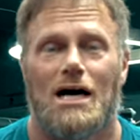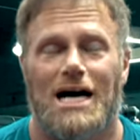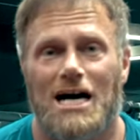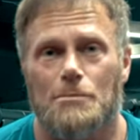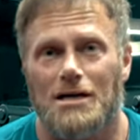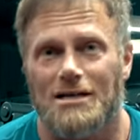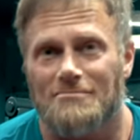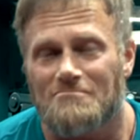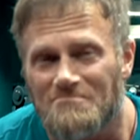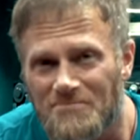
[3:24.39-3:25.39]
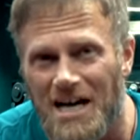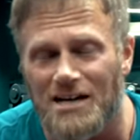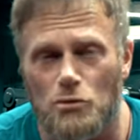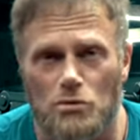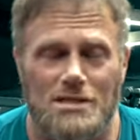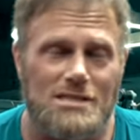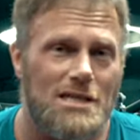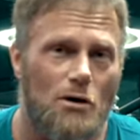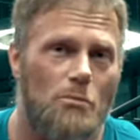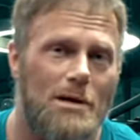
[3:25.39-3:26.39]
aber da lohnt es
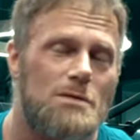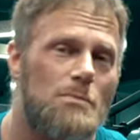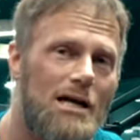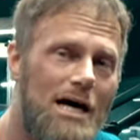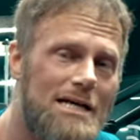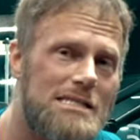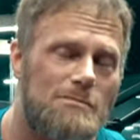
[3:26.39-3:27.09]
sich auch manchmal ein,